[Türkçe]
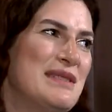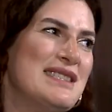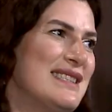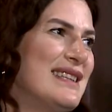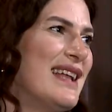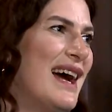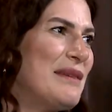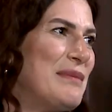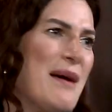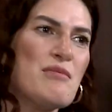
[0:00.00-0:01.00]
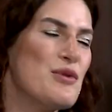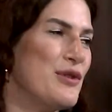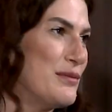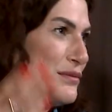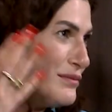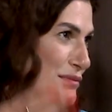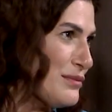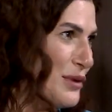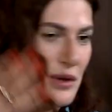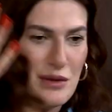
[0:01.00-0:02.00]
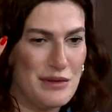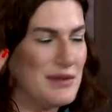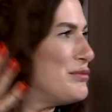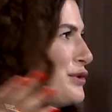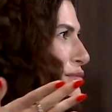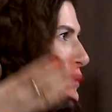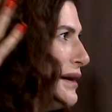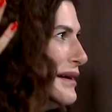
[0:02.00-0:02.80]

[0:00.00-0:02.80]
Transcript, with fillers: de bilsinler. Ben buyum. Bu. Buyum.